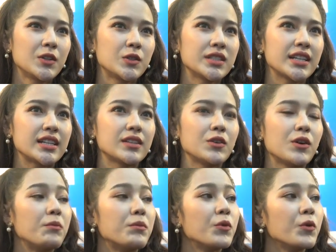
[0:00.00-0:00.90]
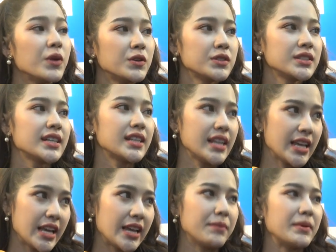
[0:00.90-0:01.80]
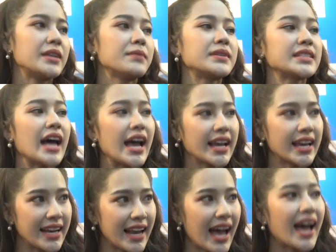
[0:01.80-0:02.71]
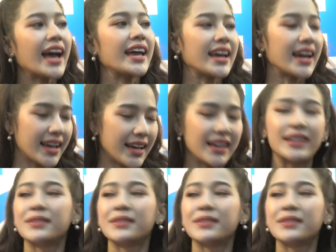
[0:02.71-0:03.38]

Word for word: รู้สึกอบอุ่นรู้สึกดีเป็นที่ปรึกษาให้กันได้จริงพ